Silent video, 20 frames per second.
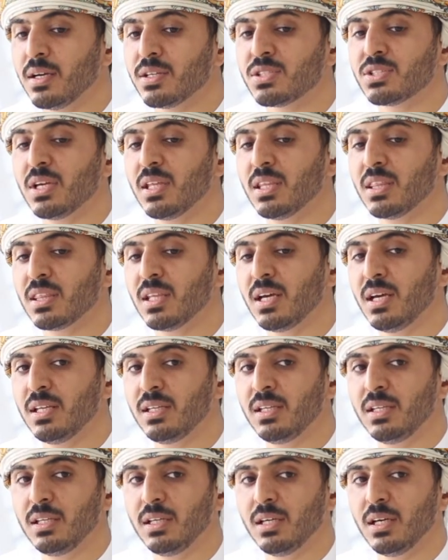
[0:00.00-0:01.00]
الشيء
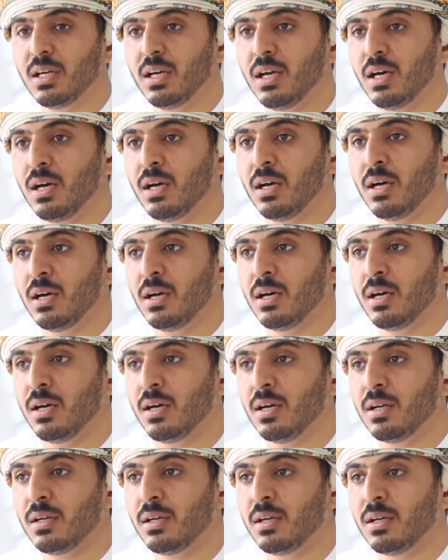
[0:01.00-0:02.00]
الثاني
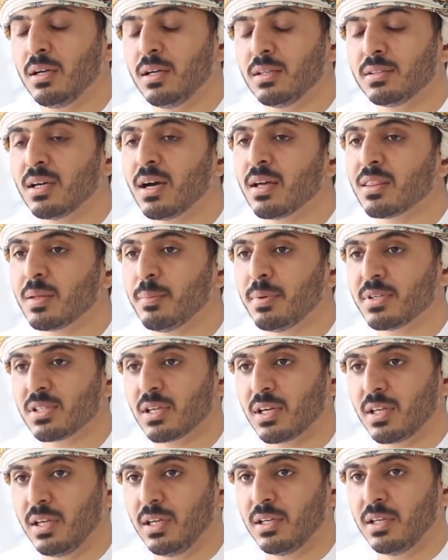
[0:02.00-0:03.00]
آه تغذى
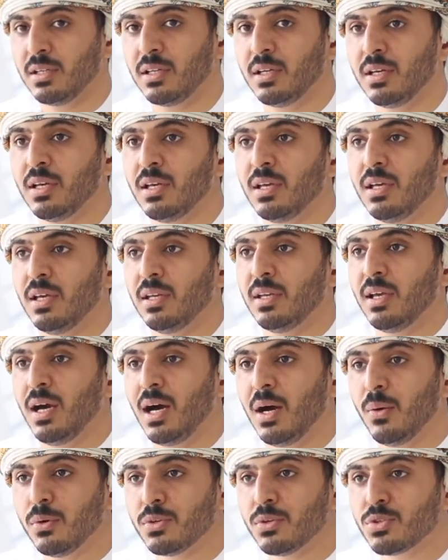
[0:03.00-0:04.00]
بصريا يعني
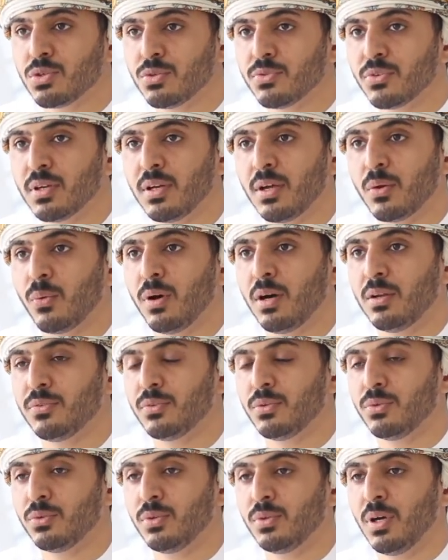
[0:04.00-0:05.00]
حاول تشوف كل انواع
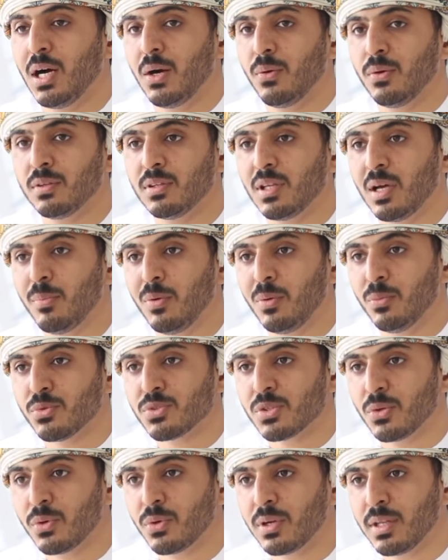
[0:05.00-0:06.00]
الفنون حاول تتابع
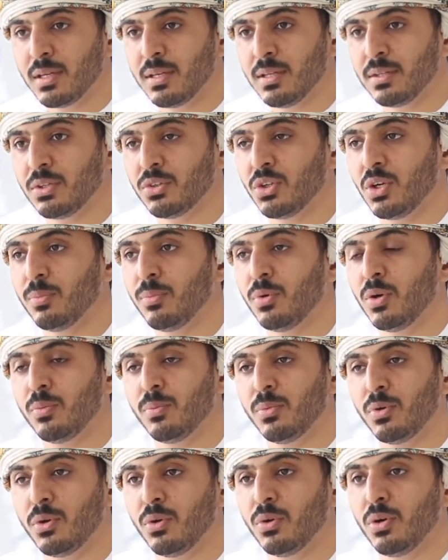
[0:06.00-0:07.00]
المصورين اللي انت
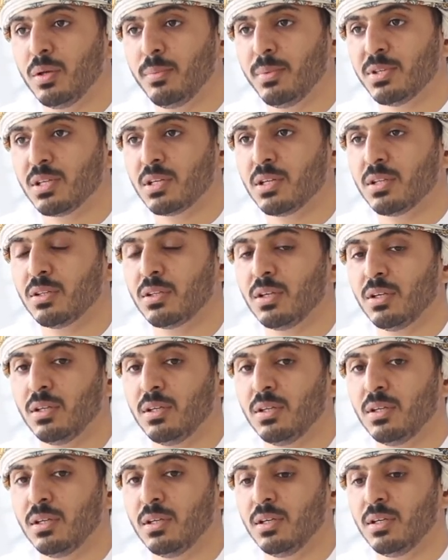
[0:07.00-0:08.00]
تحبهم نوع المجال
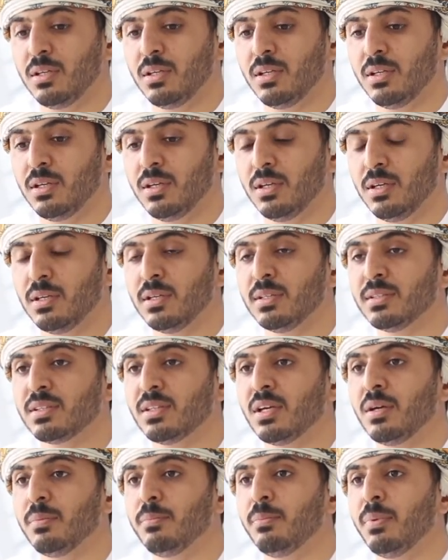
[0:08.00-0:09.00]
اللي اللي, اللي
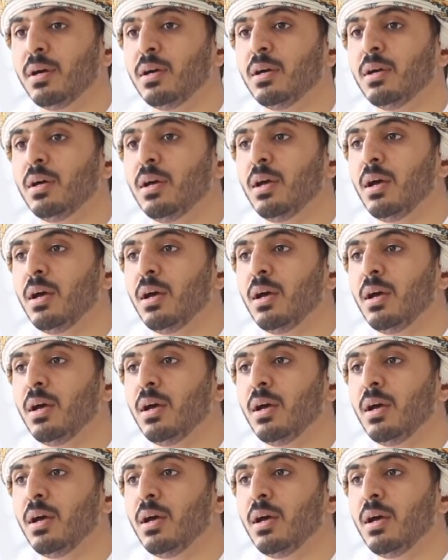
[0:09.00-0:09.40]
انت تحبه